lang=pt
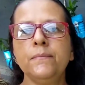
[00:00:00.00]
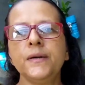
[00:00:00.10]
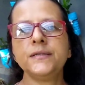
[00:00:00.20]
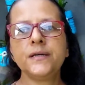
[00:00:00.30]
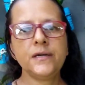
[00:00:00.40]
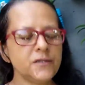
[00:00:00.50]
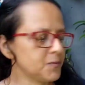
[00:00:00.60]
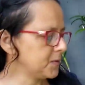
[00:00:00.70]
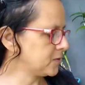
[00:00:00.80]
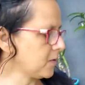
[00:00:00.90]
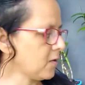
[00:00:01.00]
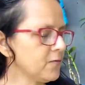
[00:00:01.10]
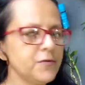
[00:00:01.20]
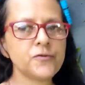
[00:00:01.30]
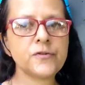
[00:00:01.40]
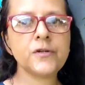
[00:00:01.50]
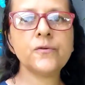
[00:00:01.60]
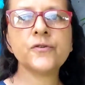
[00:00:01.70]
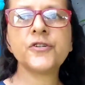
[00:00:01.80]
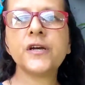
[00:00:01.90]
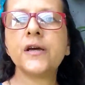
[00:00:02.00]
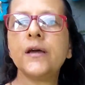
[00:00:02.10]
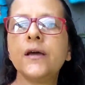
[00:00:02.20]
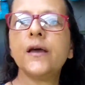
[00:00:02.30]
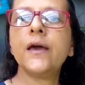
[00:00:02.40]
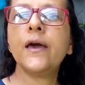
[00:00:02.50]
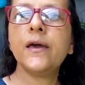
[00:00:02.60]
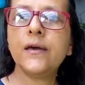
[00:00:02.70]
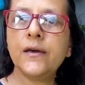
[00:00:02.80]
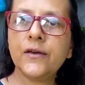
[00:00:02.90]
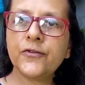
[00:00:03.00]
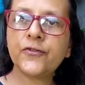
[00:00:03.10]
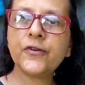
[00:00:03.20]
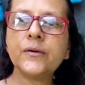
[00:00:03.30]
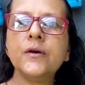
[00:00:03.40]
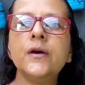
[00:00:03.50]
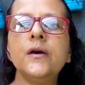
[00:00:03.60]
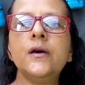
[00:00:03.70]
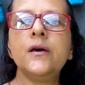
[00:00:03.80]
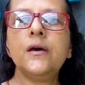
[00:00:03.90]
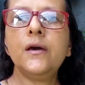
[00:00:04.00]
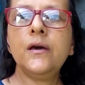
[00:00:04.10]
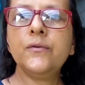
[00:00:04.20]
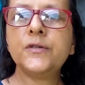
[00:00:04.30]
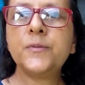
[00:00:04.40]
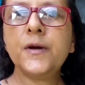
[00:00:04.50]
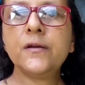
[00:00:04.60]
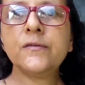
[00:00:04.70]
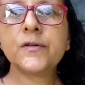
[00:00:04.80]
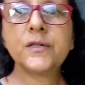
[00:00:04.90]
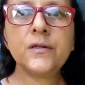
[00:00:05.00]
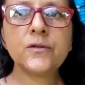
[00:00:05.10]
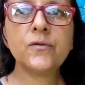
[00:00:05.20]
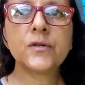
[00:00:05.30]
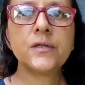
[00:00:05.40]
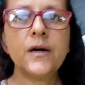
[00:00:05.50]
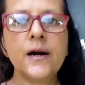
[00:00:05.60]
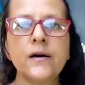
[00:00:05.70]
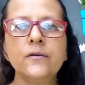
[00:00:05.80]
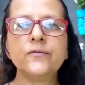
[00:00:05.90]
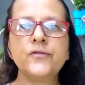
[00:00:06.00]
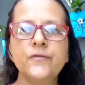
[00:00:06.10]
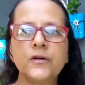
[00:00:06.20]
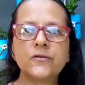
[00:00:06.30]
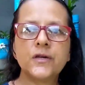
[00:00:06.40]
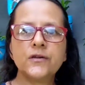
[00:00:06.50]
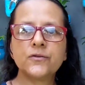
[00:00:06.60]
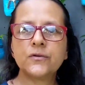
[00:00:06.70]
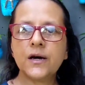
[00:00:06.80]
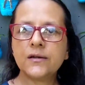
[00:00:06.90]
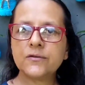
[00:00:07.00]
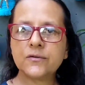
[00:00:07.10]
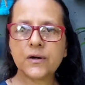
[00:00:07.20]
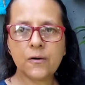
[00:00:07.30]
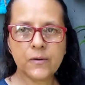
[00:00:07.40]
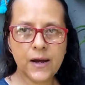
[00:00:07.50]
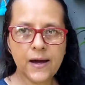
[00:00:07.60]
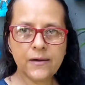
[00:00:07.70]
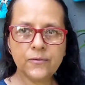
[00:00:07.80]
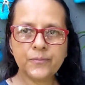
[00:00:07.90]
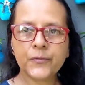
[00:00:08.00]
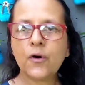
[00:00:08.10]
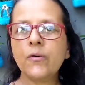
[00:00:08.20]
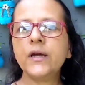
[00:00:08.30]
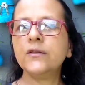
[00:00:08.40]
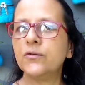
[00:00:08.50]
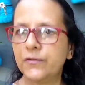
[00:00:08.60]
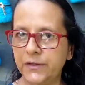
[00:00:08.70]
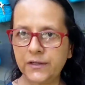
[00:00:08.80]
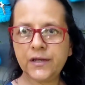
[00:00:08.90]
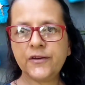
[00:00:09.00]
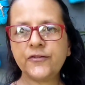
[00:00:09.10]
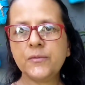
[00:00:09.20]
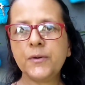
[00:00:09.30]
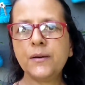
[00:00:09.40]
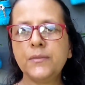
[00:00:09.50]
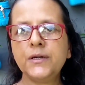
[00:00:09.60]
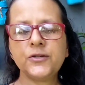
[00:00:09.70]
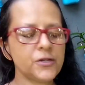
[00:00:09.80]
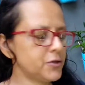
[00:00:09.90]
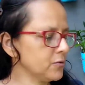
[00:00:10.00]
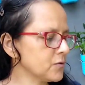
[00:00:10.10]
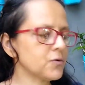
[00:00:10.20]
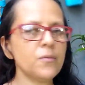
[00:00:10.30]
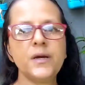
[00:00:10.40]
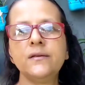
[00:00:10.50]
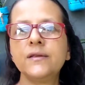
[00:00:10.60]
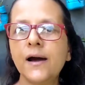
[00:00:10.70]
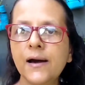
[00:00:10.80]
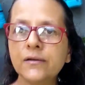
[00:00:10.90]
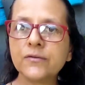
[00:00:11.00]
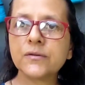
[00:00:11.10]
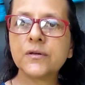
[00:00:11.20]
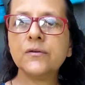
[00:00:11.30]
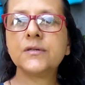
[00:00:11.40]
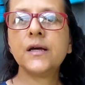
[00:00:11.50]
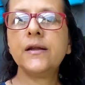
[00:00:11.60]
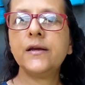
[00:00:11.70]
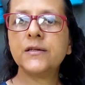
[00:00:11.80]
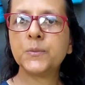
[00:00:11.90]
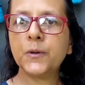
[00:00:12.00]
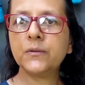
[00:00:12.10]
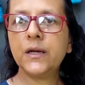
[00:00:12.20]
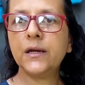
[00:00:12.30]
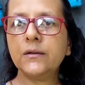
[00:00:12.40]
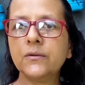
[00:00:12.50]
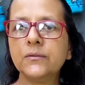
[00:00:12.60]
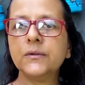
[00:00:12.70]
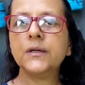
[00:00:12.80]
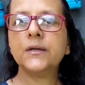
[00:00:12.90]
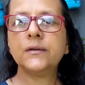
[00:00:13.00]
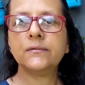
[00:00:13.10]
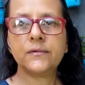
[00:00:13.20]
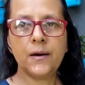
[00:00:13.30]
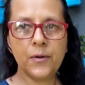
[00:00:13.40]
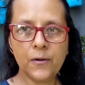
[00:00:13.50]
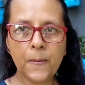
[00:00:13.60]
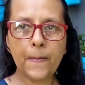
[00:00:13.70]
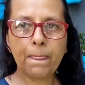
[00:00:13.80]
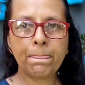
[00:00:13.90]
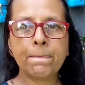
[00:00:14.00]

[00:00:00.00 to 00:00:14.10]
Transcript: Mas é isso, pessoal. O vídeo de hoje é, é este. Eu espero que vocês gostaram de ver os resultados do calcário. Qualquer dúvida, deixem para mim, gente, nos comentários que eu estarei respondendo, tá bom?